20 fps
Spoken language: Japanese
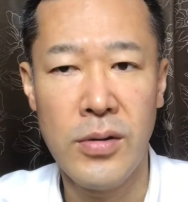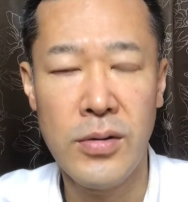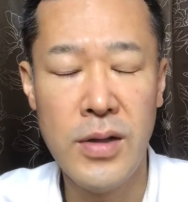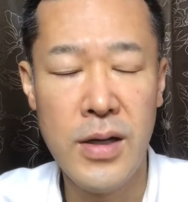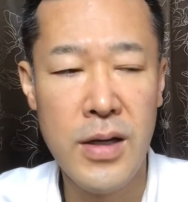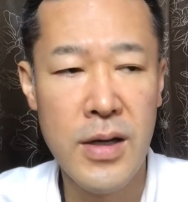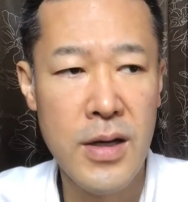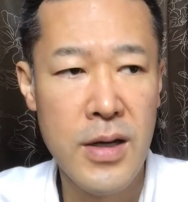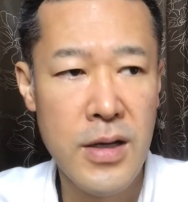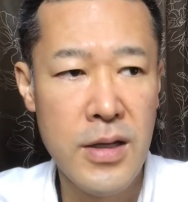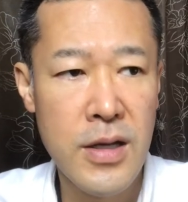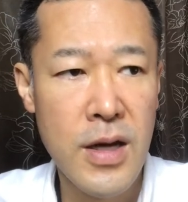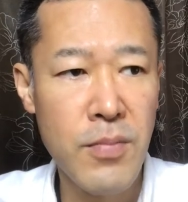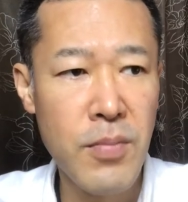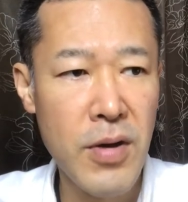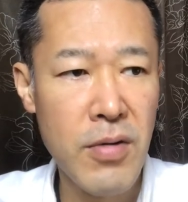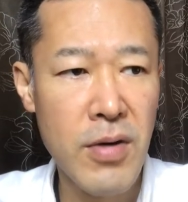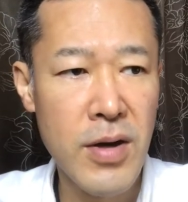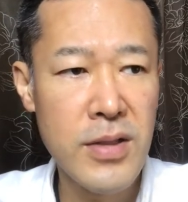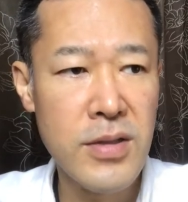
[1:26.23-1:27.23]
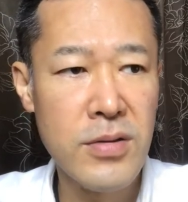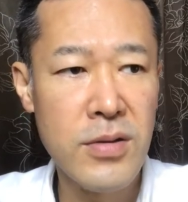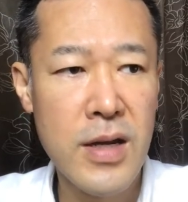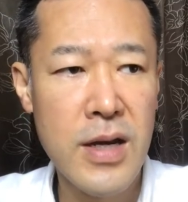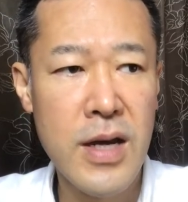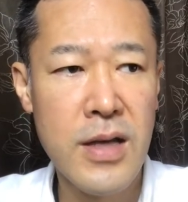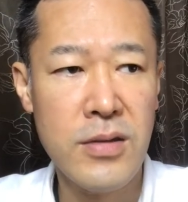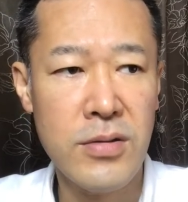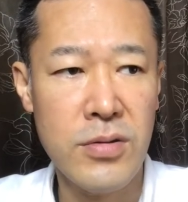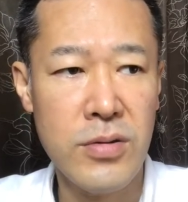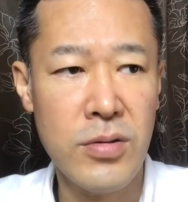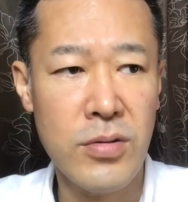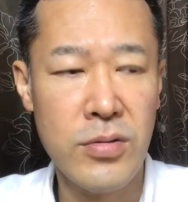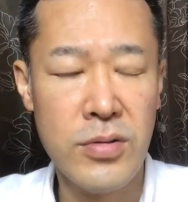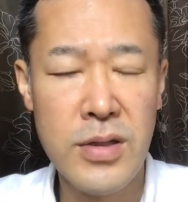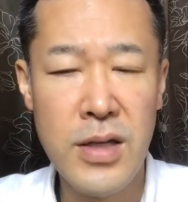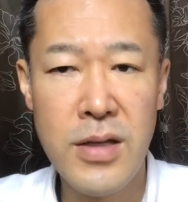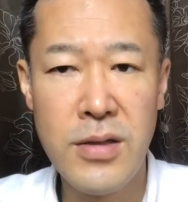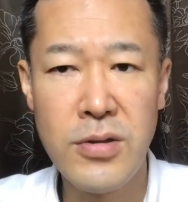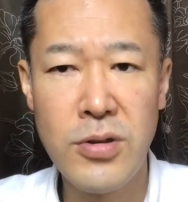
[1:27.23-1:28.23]
でやっぱり忘れやすいと。
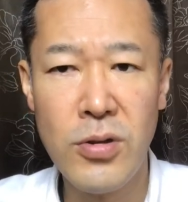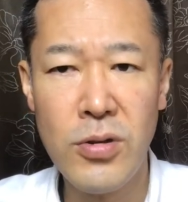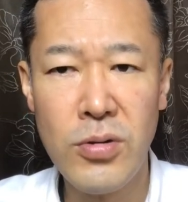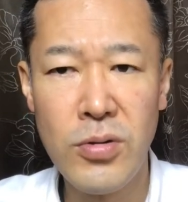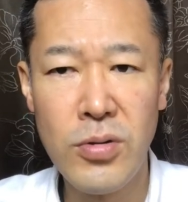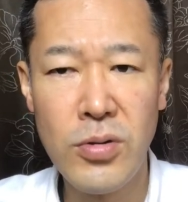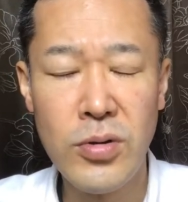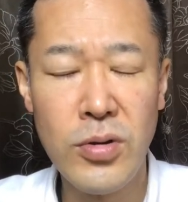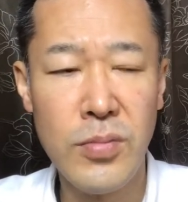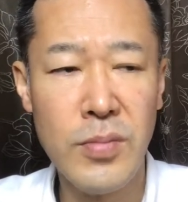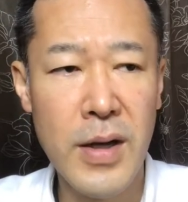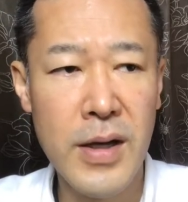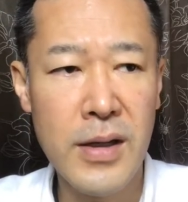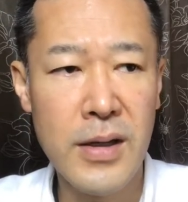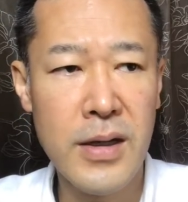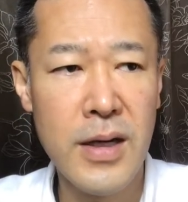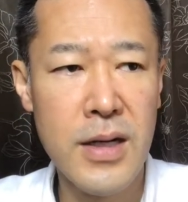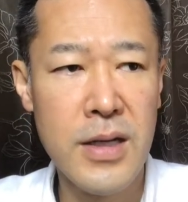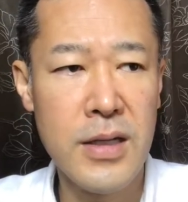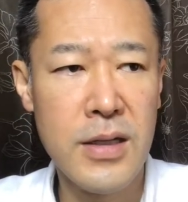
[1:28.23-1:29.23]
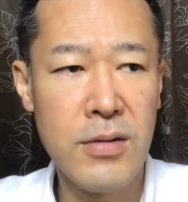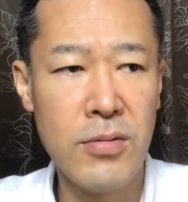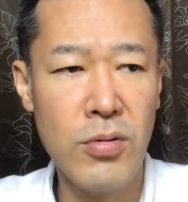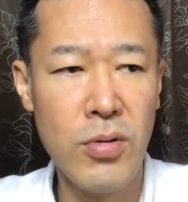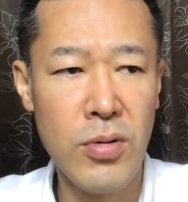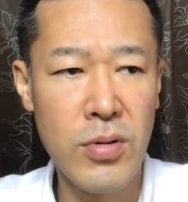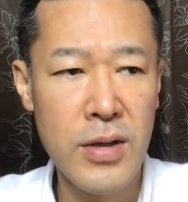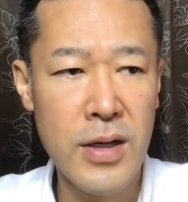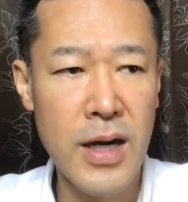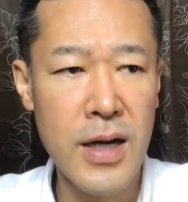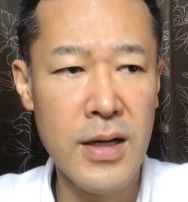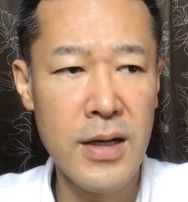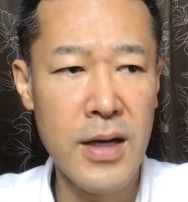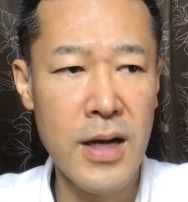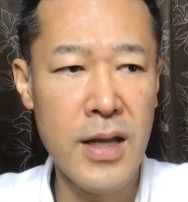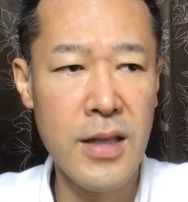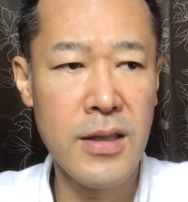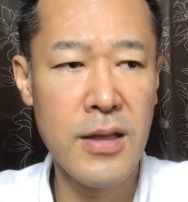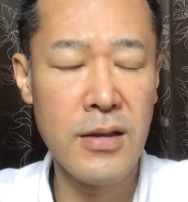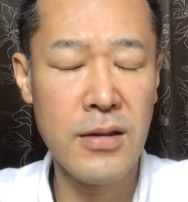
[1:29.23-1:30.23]
でそのことばっかりを考
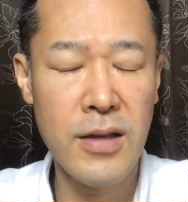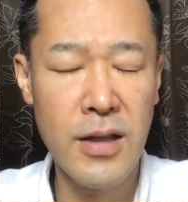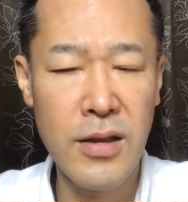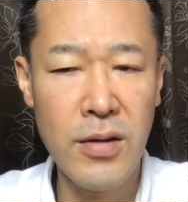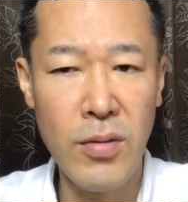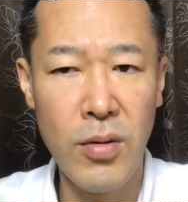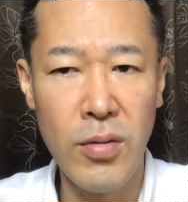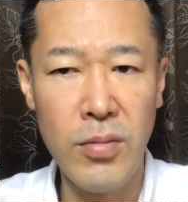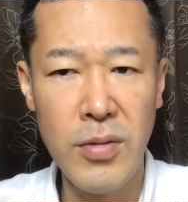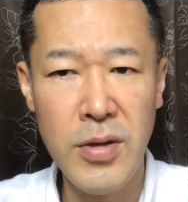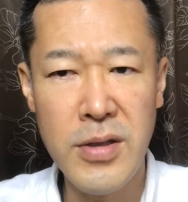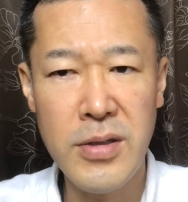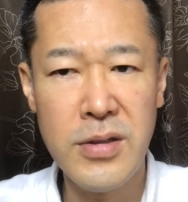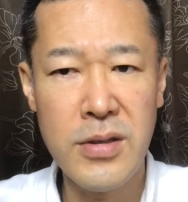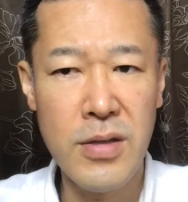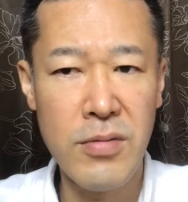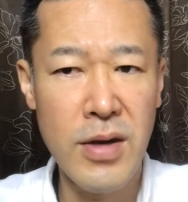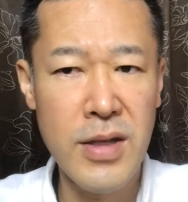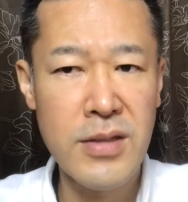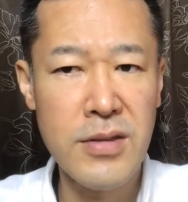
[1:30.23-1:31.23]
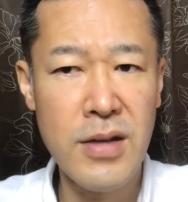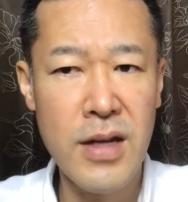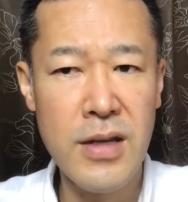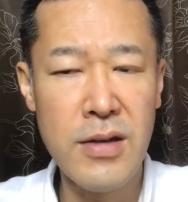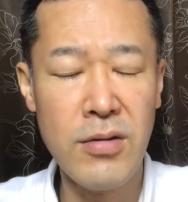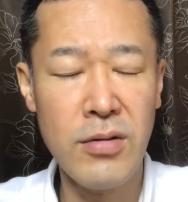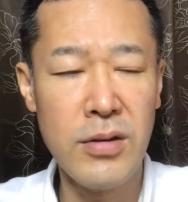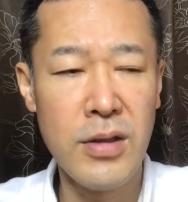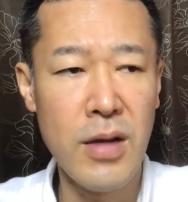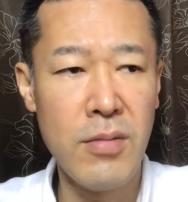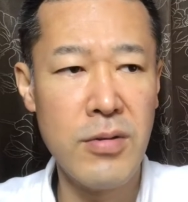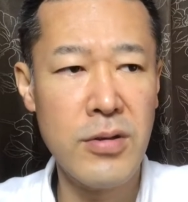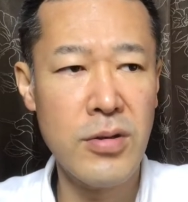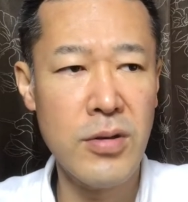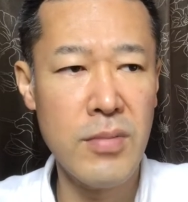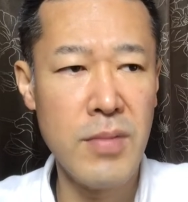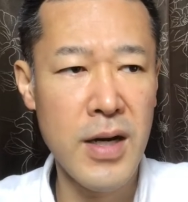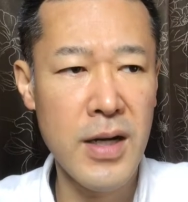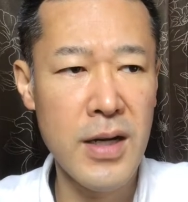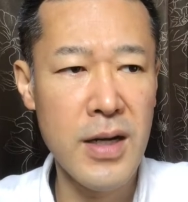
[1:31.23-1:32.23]
えて、例えば思いついて忘れんようのために
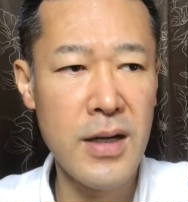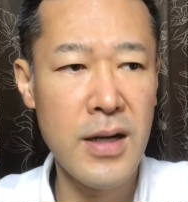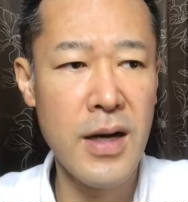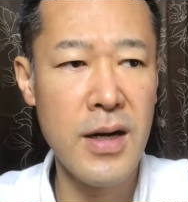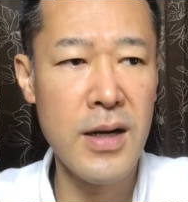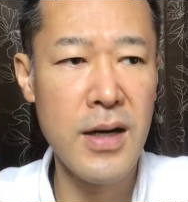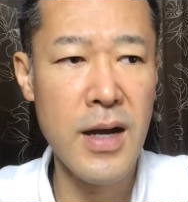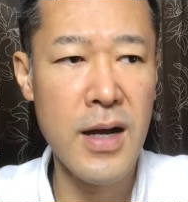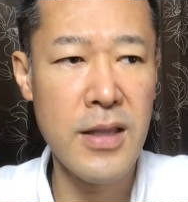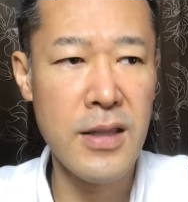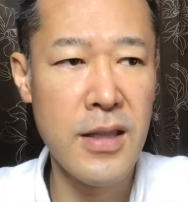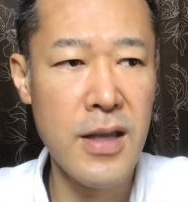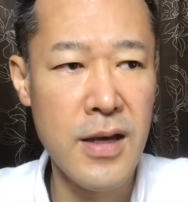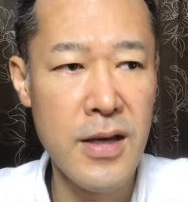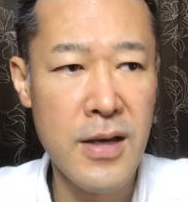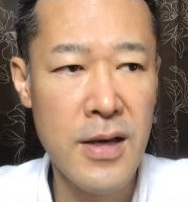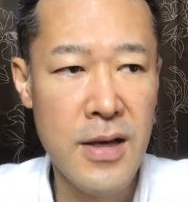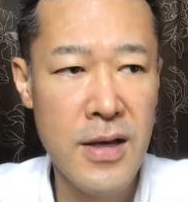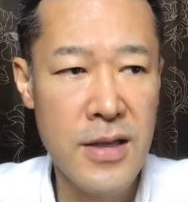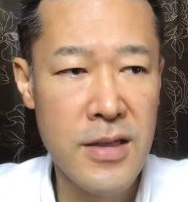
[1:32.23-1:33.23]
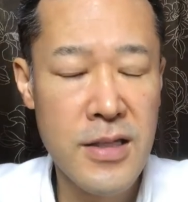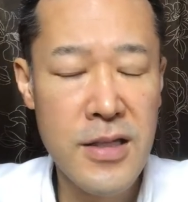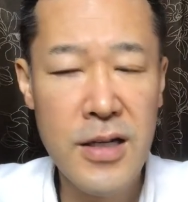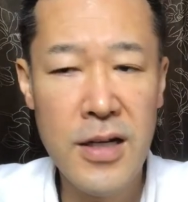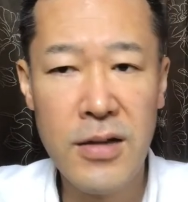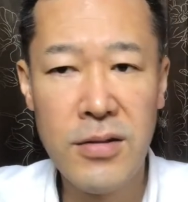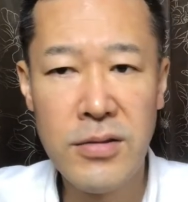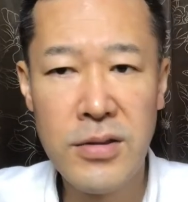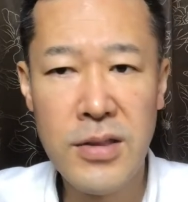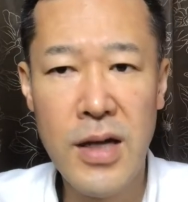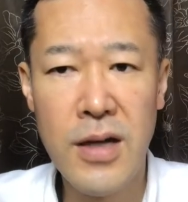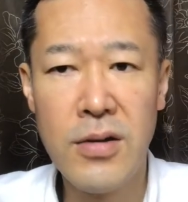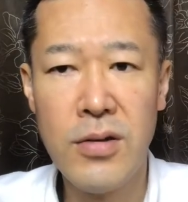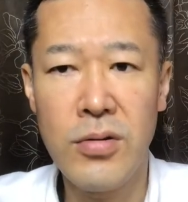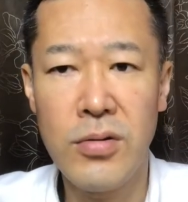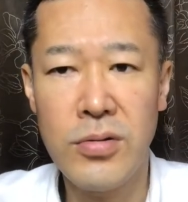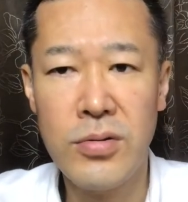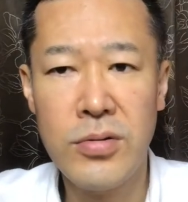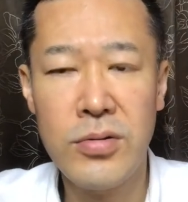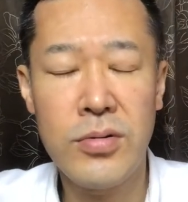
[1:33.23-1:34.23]
そればっかり考えて違う作
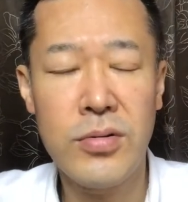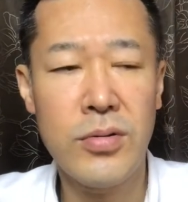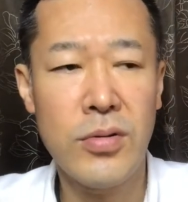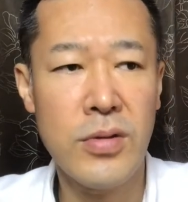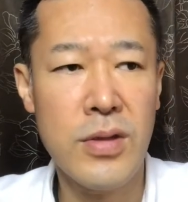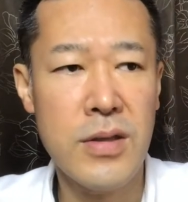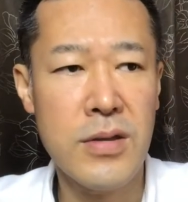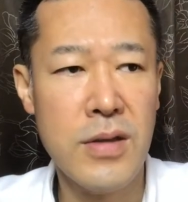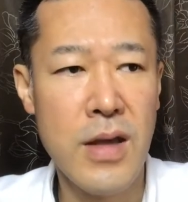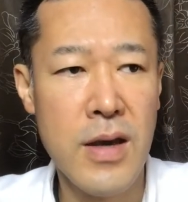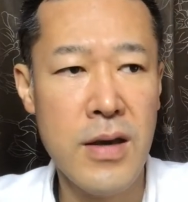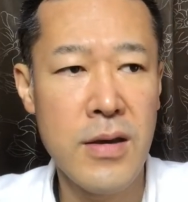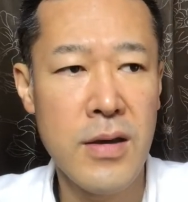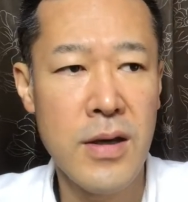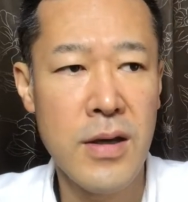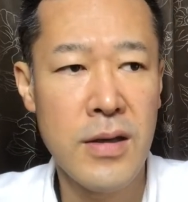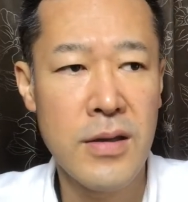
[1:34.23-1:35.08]
業をするとですね、